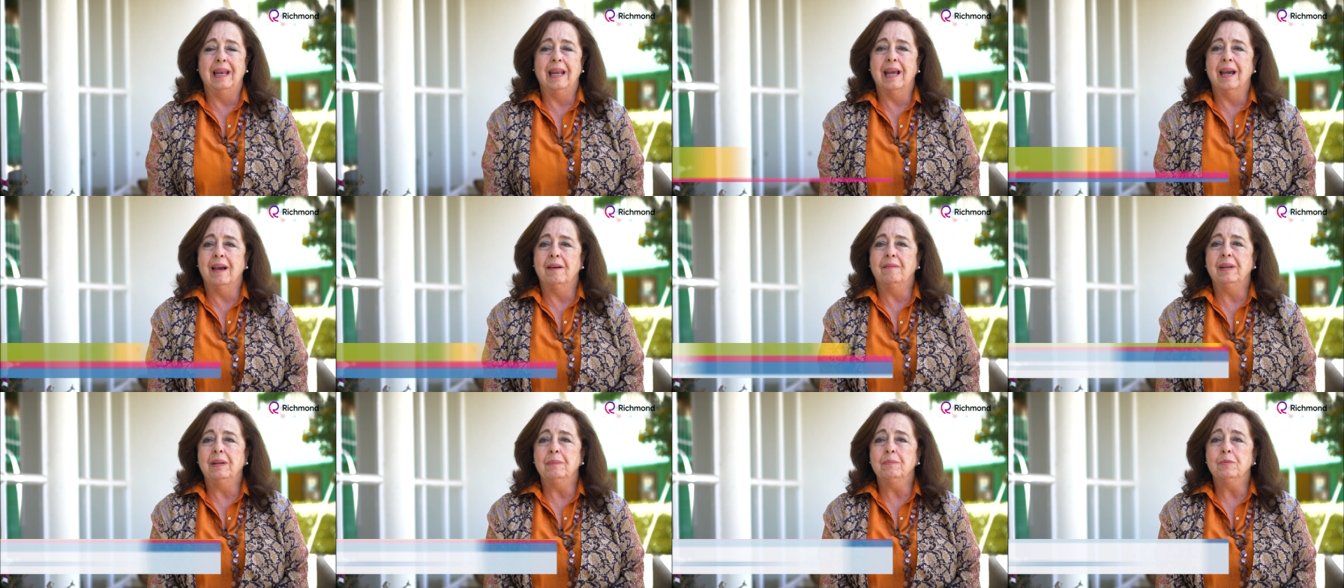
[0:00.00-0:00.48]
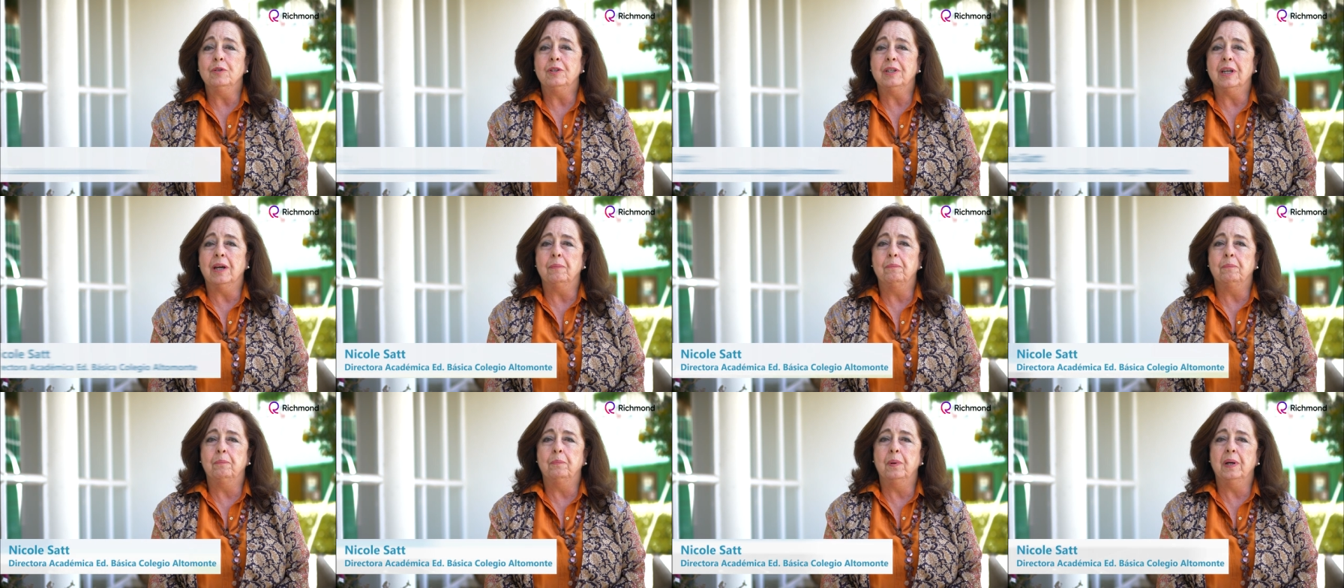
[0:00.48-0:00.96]
le abre
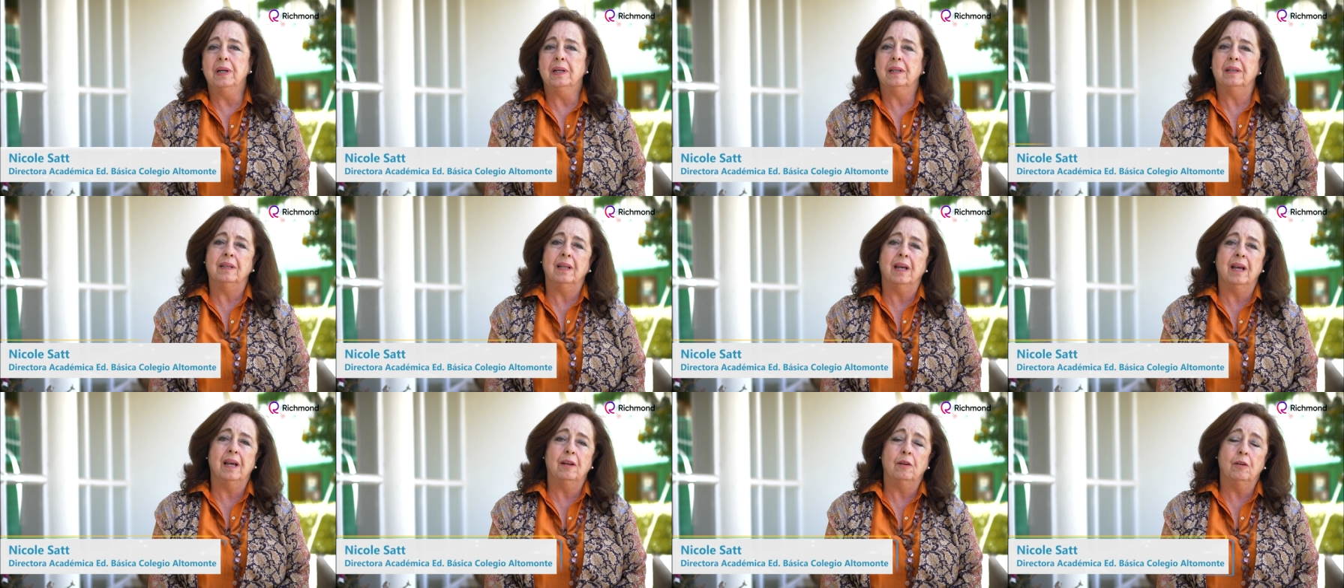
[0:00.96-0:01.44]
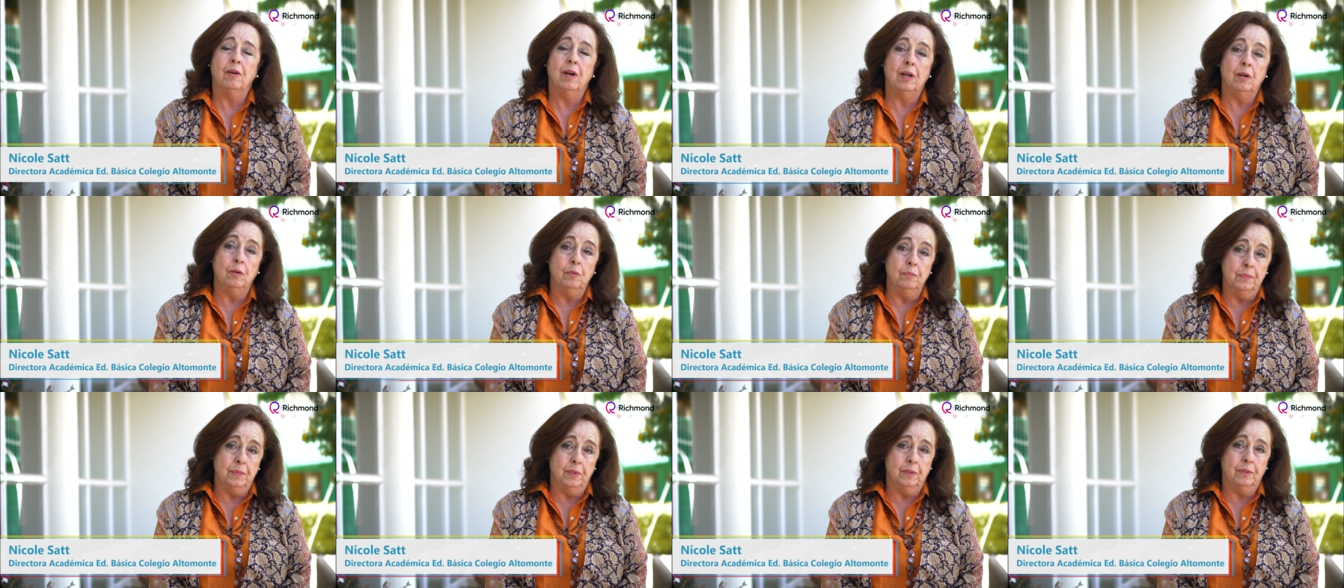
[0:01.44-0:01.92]
muchas puertas a los
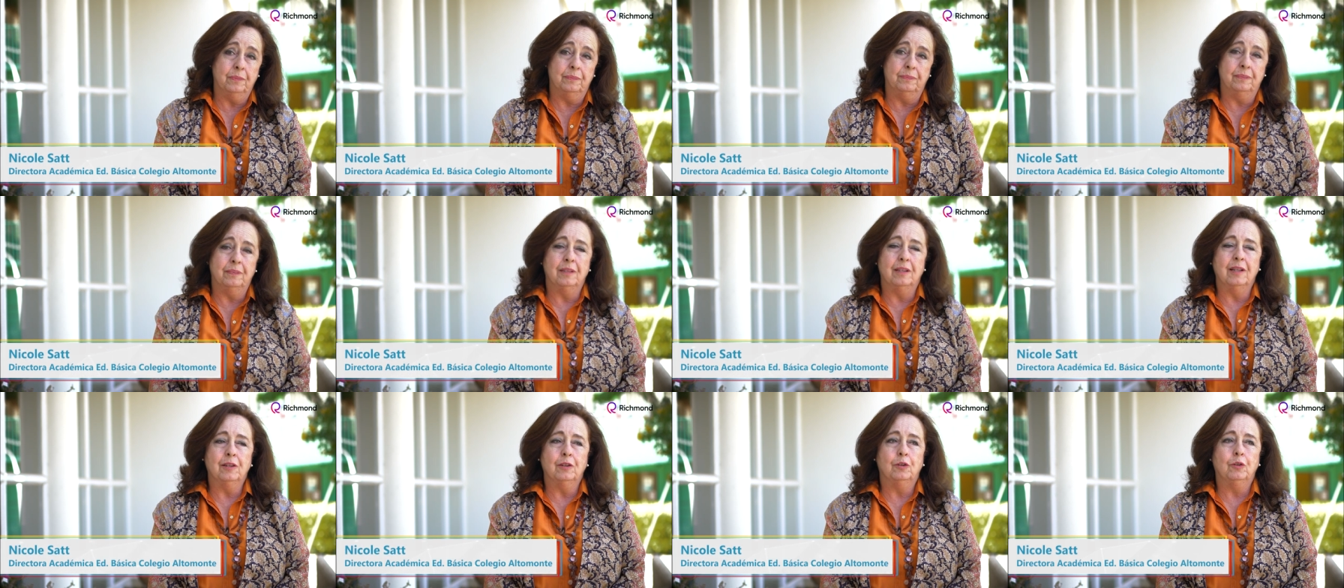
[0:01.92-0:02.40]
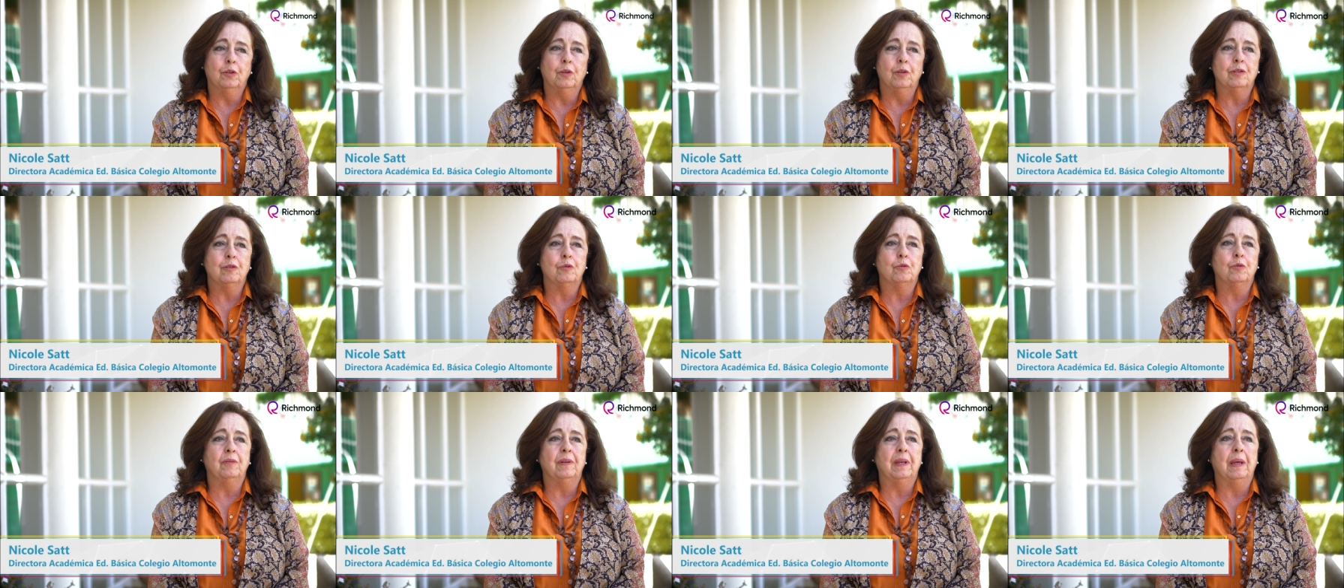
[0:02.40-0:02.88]
alumnos, tanto
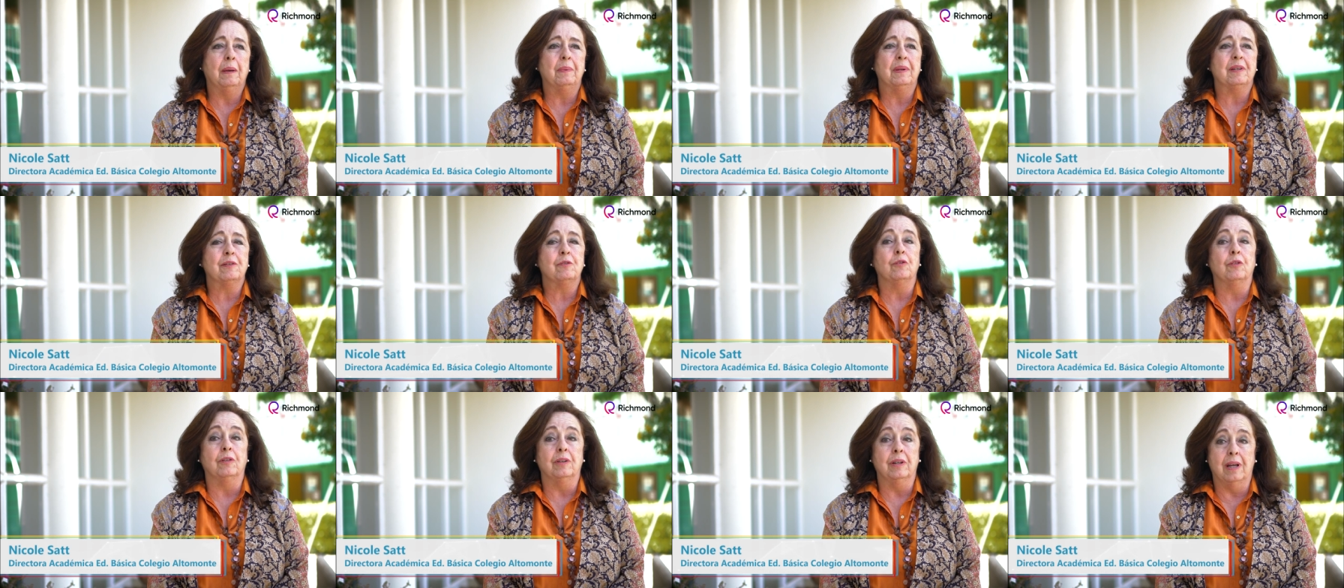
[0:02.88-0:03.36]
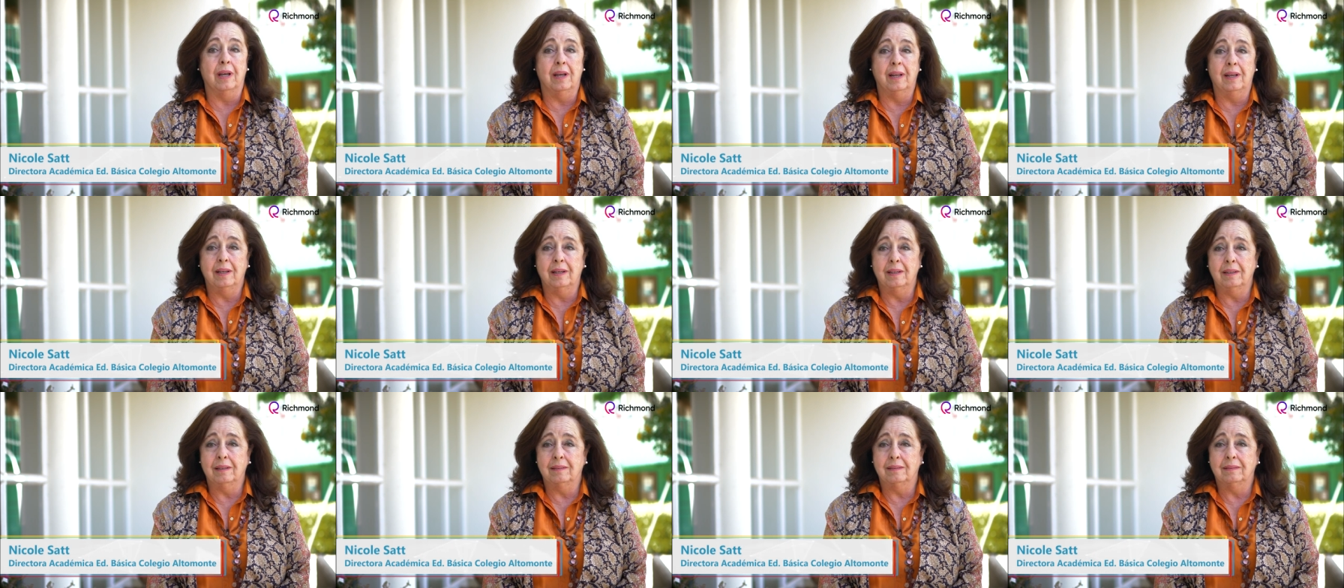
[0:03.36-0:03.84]
en su vida
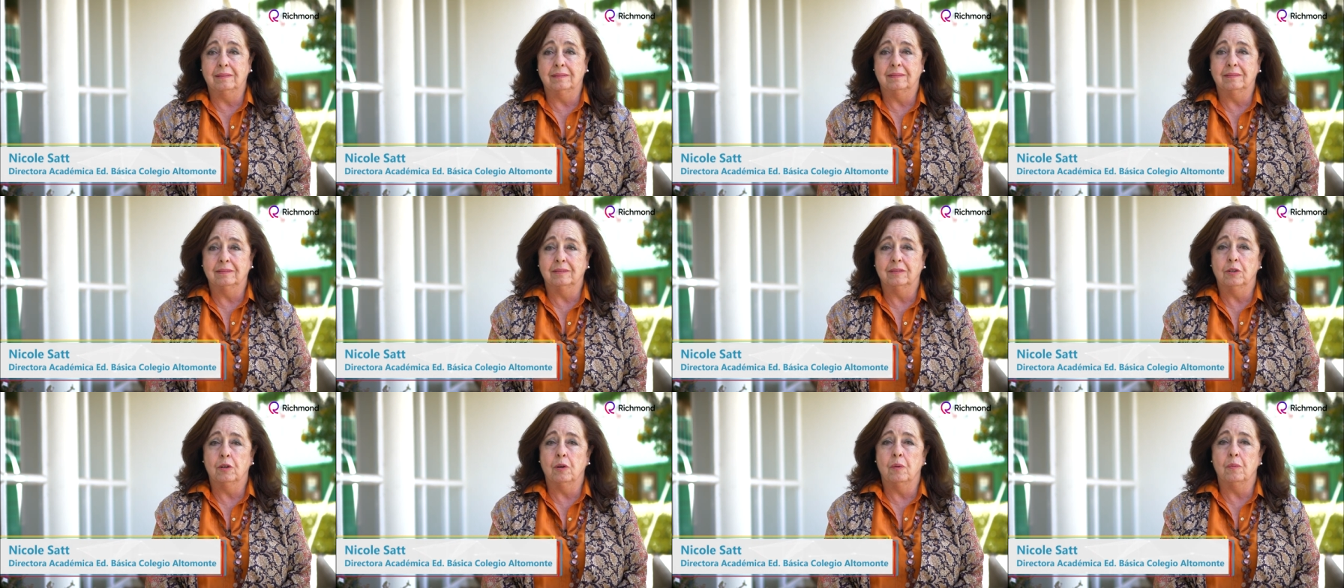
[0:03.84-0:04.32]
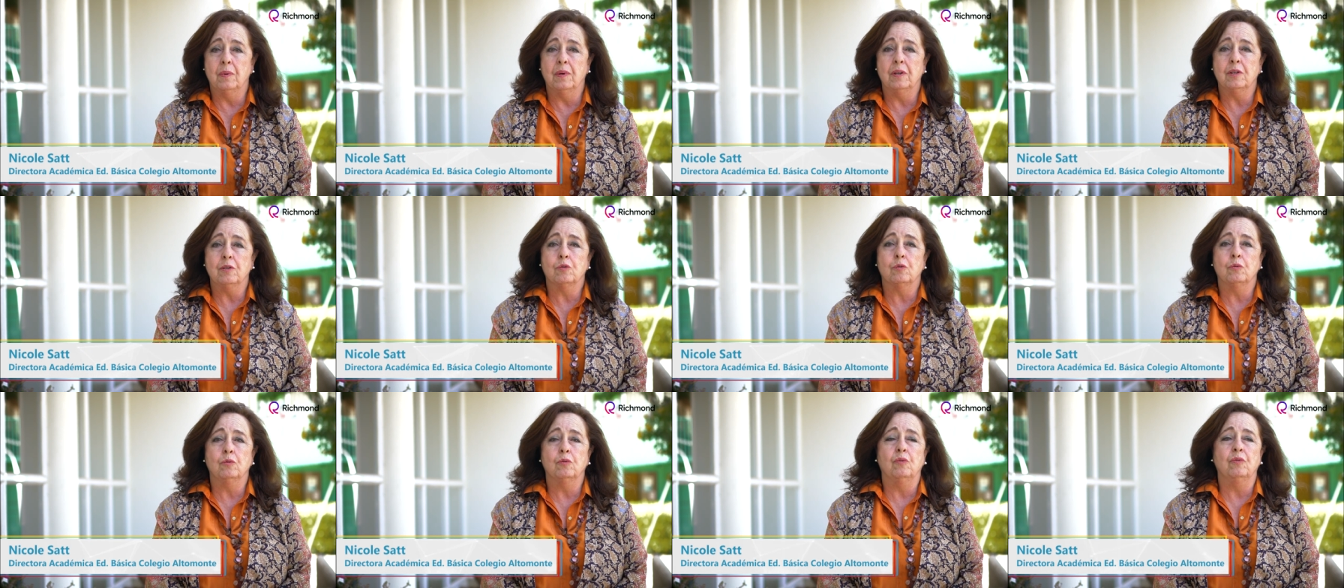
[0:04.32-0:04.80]
personal como
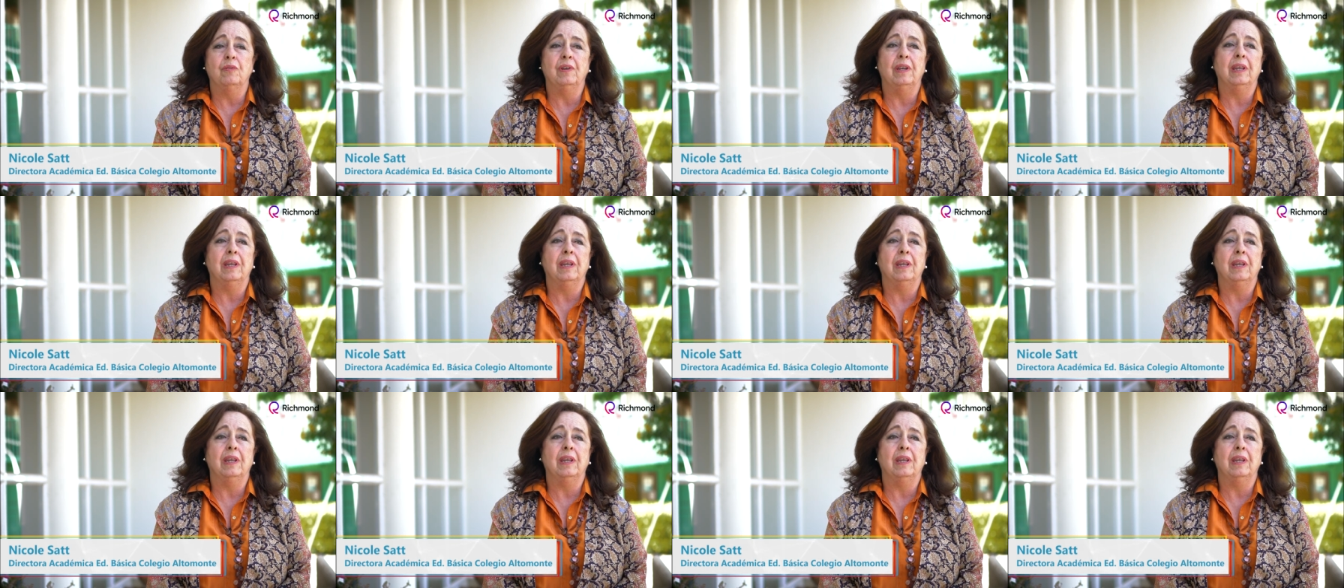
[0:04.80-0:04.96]
en su